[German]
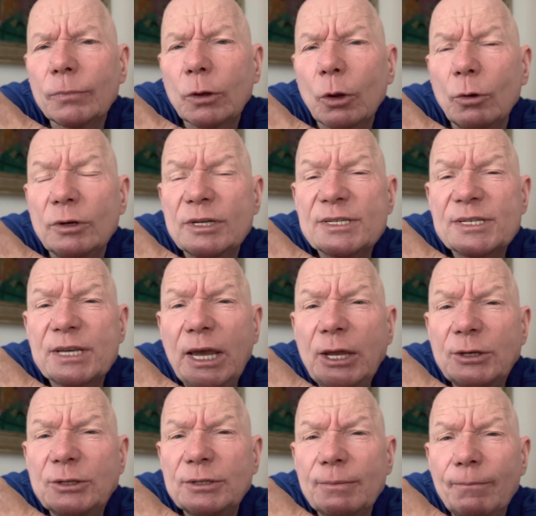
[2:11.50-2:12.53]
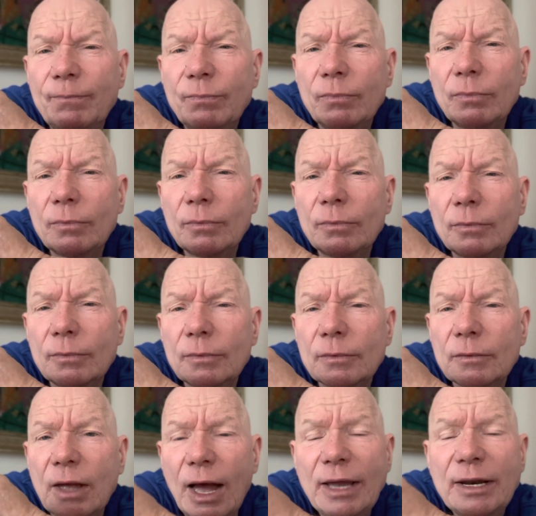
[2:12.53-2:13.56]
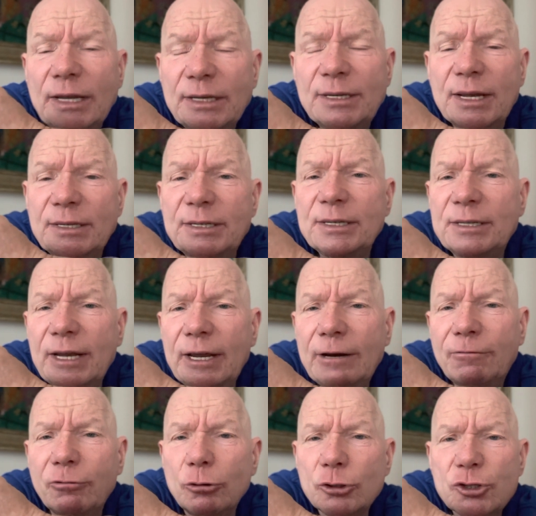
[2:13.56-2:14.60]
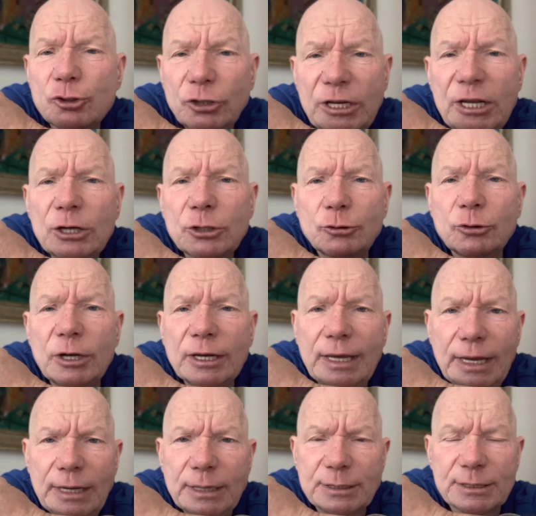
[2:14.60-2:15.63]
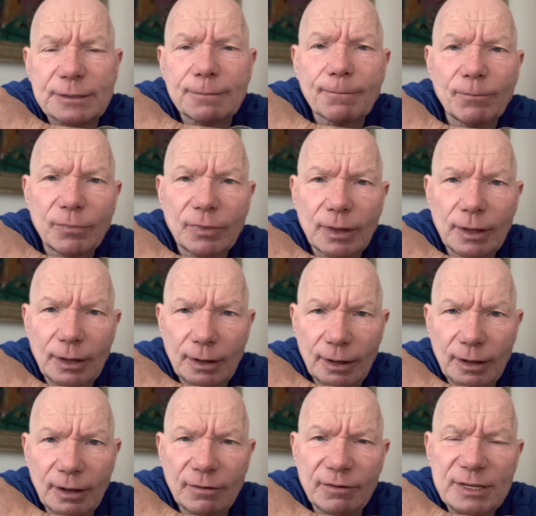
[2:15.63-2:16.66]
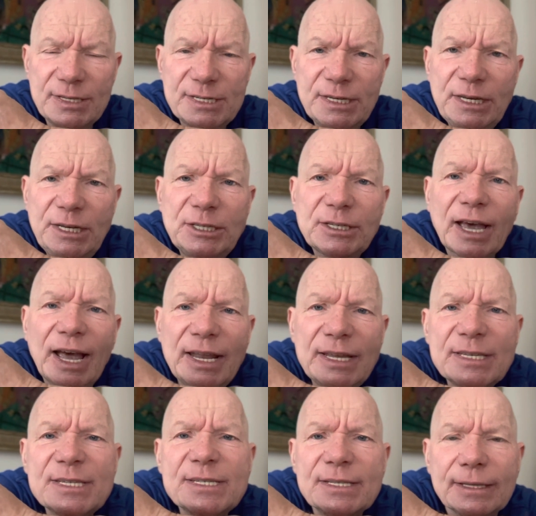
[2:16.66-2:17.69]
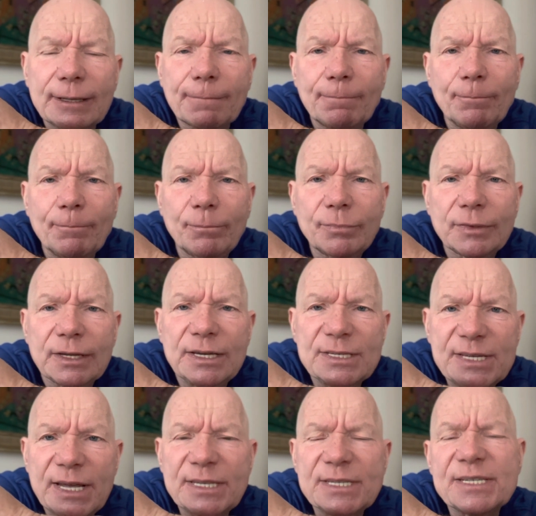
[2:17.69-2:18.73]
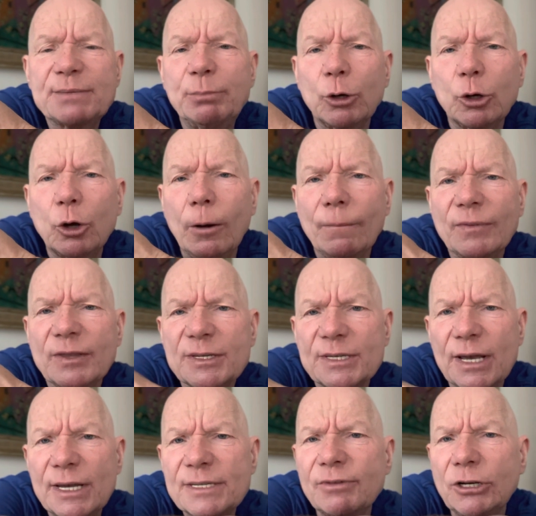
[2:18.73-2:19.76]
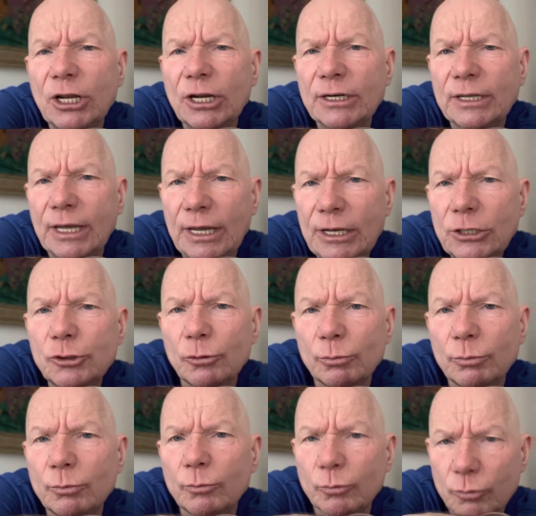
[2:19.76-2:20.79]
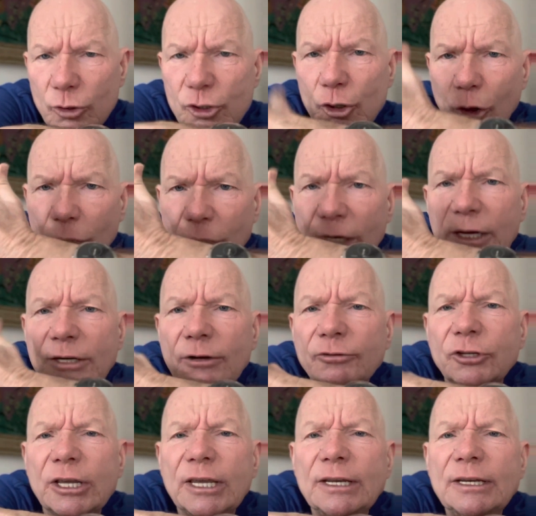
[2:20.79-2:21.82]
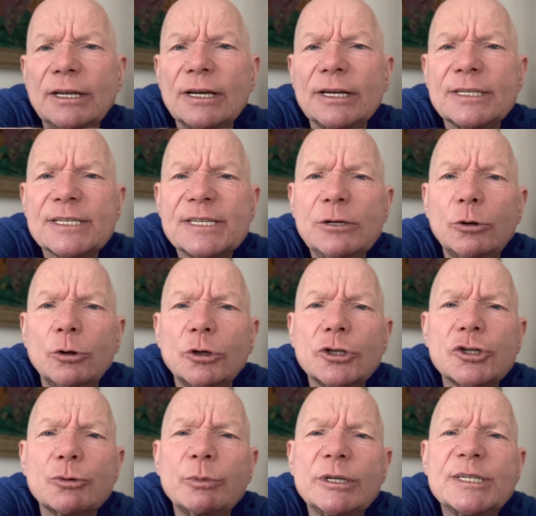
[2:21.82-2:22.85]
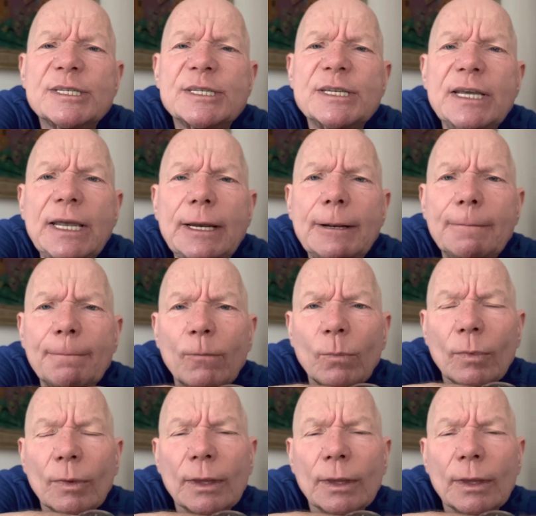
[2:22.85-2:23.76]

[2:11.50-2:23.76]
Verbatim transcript: Und es geht, keine Identität funktioniert oder geht, wenn sie nicht Grenzen gesetzt bekommt. Das heißt, wenn ein Kind, um es konkret auf die Kindererziehung zu beziehen,